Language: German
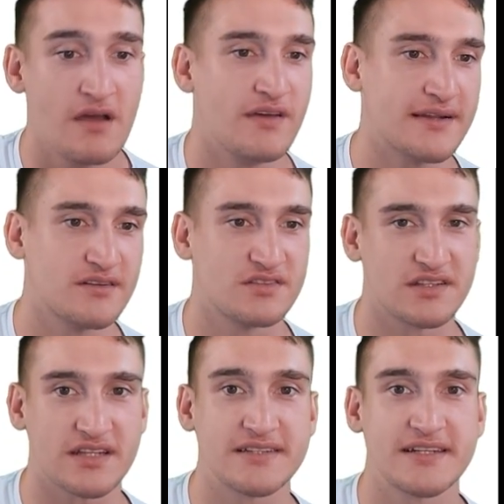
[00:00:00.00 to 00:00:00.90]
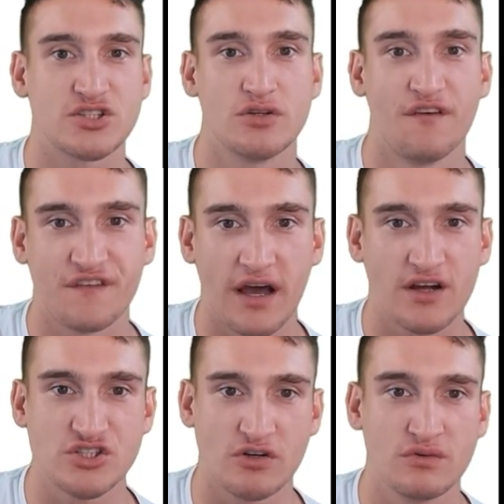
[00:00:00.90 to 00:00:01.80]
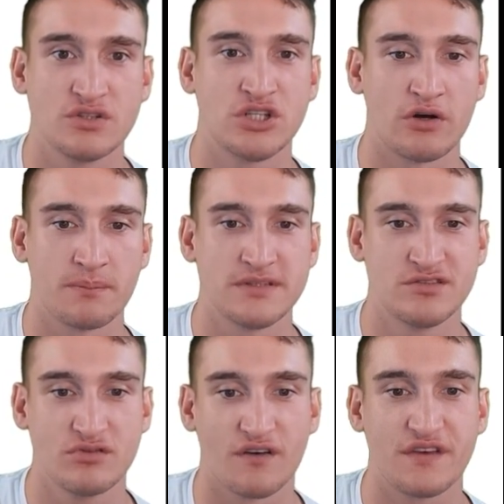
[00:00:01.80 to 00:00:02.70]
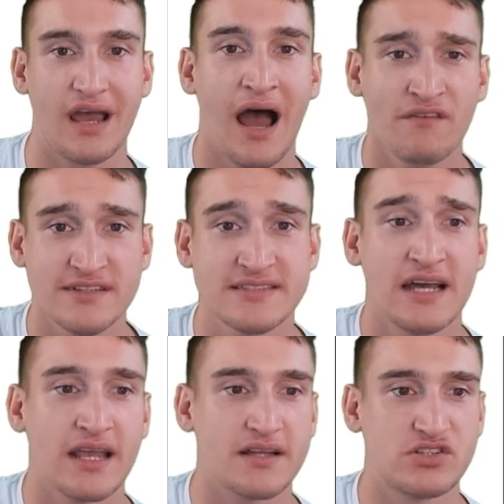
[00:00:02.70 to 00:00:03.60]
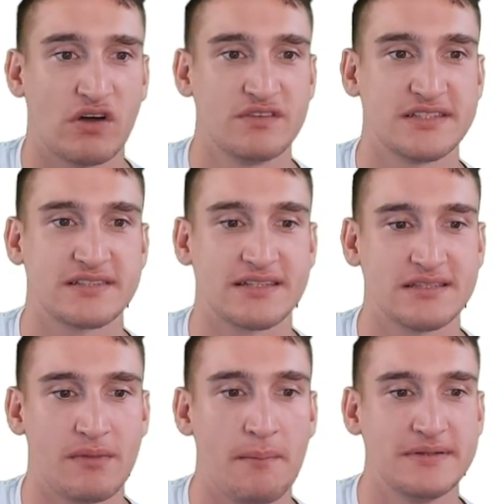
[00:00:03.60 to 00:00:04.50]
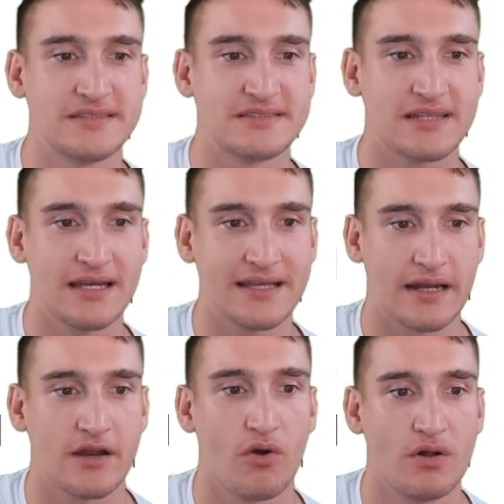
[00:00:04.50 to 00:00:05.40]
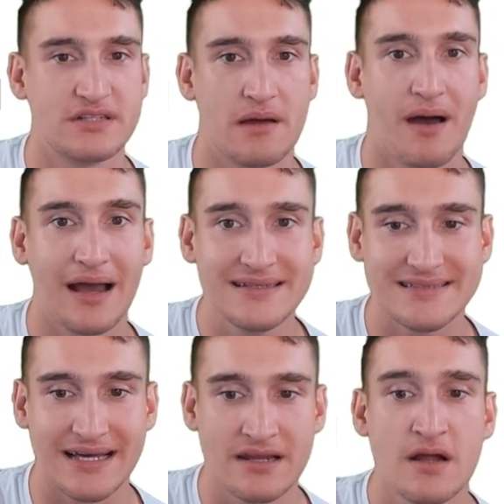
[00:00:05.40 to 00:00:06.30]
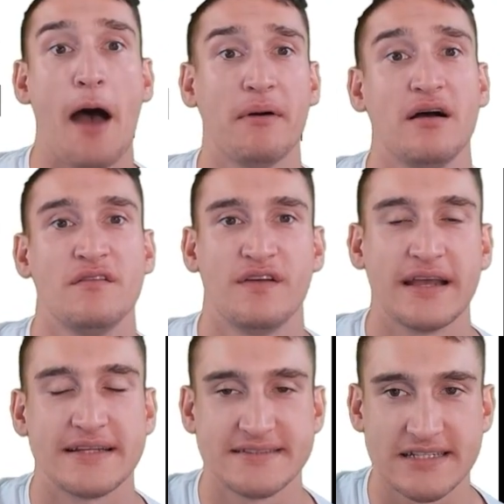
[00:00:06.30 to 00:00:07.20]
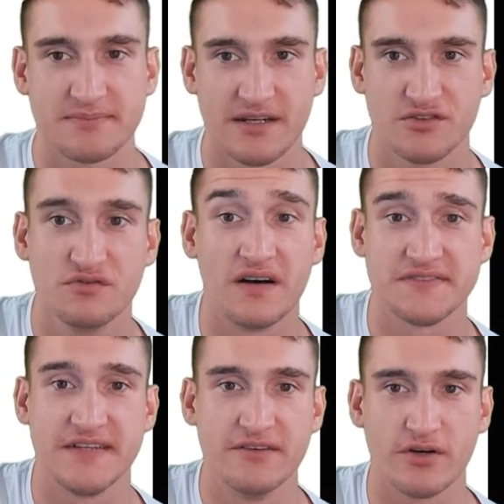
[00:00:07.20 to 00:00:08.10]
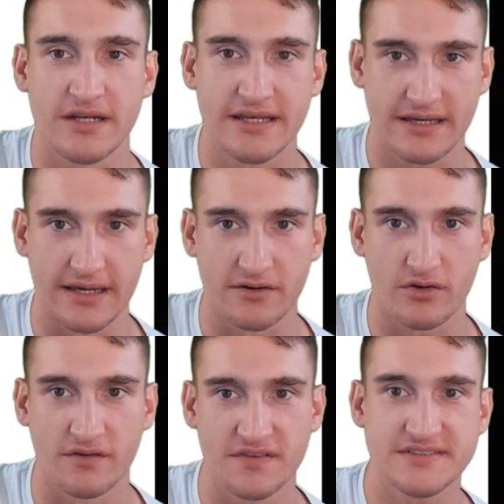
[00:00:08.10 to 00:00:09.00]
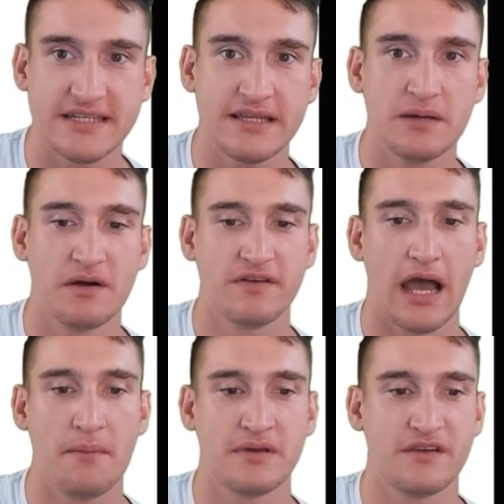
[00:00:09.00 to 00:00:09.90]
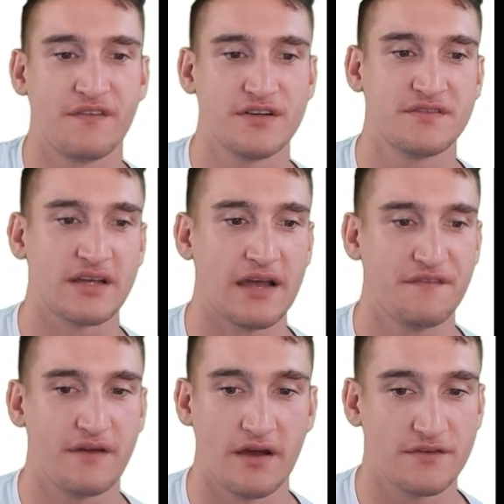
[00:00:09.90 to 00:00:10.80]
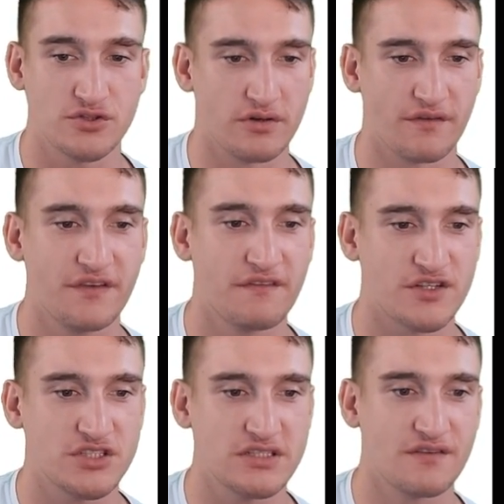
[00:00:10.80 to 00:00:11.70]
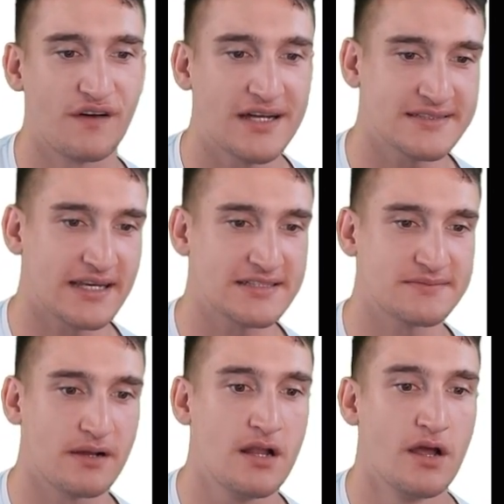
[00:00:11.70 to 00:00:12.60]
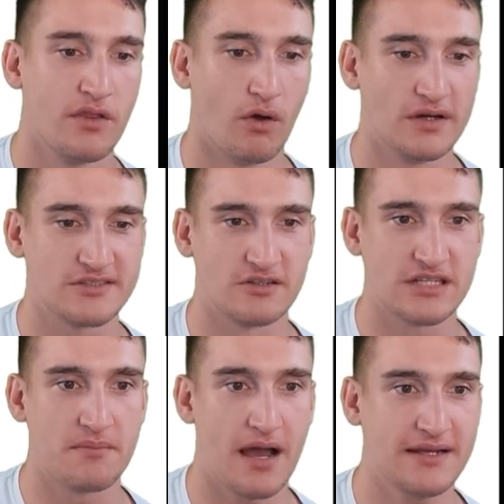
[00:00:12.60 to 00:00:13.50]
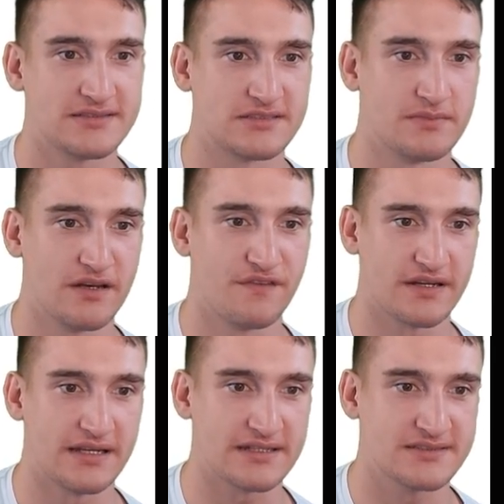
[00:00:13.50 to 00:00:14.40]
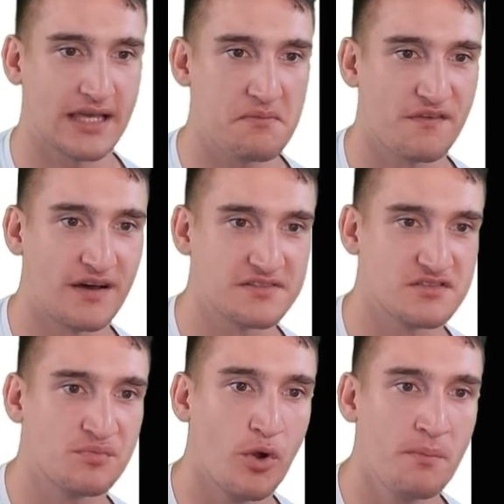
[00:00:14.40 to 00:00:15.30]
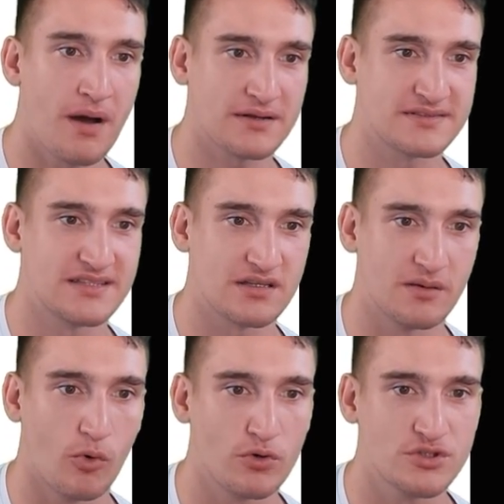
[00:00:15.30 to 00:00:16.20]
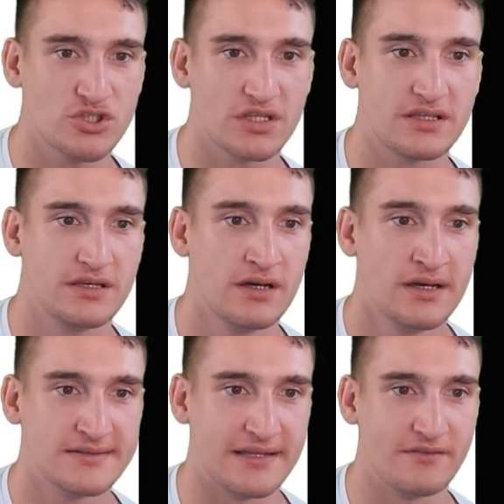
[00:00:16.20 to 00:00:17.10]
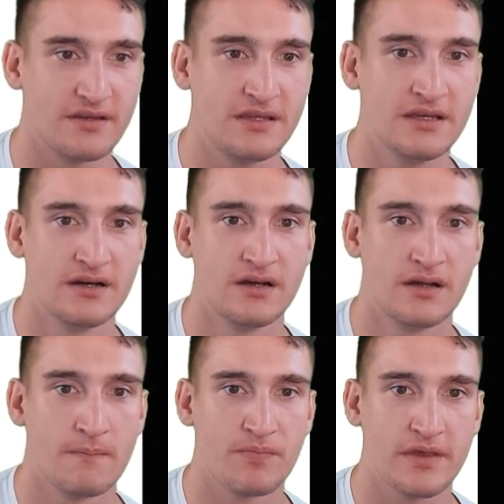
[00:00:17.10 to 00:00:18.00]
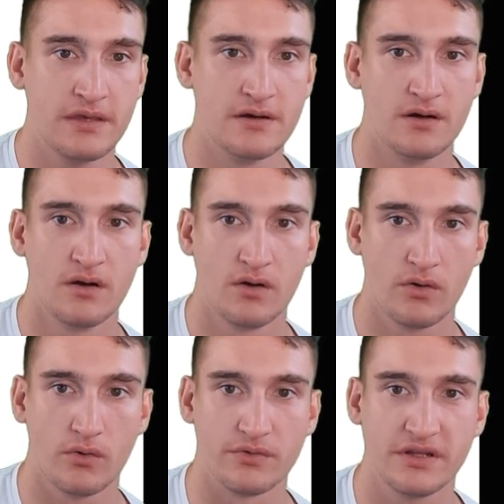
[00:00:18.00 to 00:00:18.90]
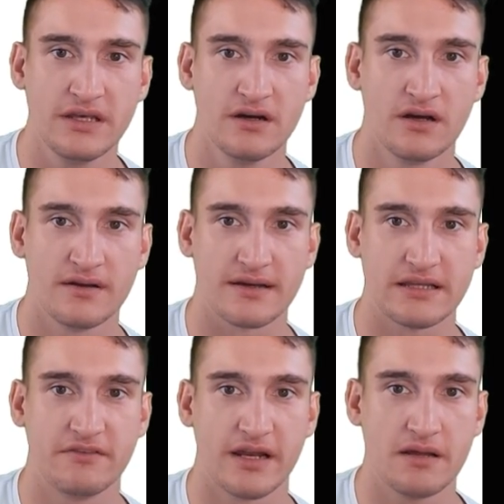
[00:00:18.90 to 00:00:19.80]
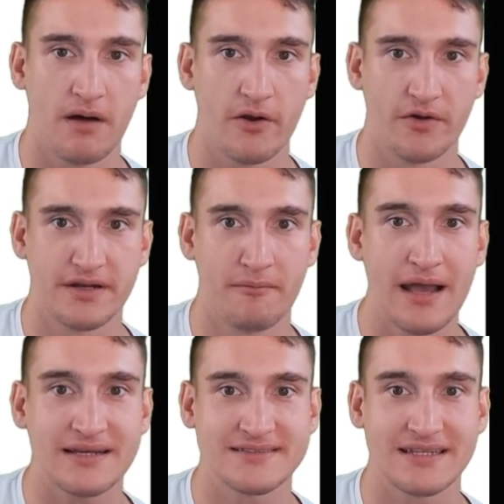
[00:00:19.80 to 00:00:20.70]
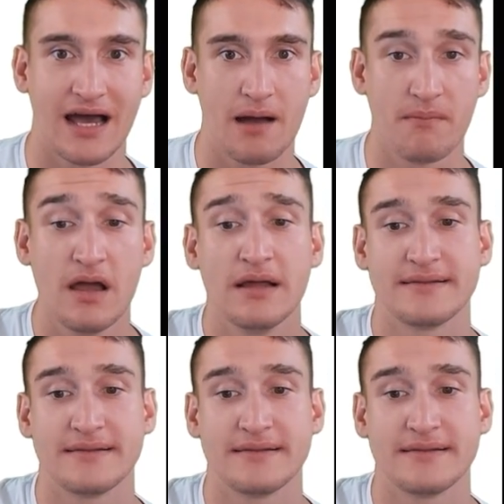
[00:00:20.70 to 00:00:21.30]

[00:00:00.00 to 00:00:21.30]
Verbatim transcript: Wir hatten uns das Ganze ja schon öfter angeschaut in Bezug auf die Harvings. Jetzt schauen wir uns das Ganze mal ein bisschen skaliert an den All-Time-Highs an. Aber vielleicht jetzt erstmal dazu, was wir hier wirklich erkennen können. Wir sehen hier immer, wir haben hier die drei, äh, Entschuldigung, vier verschiedenen Phasen. Erstmal neues all time high das ist im Endeffekt die extreme Phase des Bullenmarktes. Nach dem roten Strich hier sehen wir hier, hier und hier, nachdem wir dann immer einen Alltime High gesehen haben.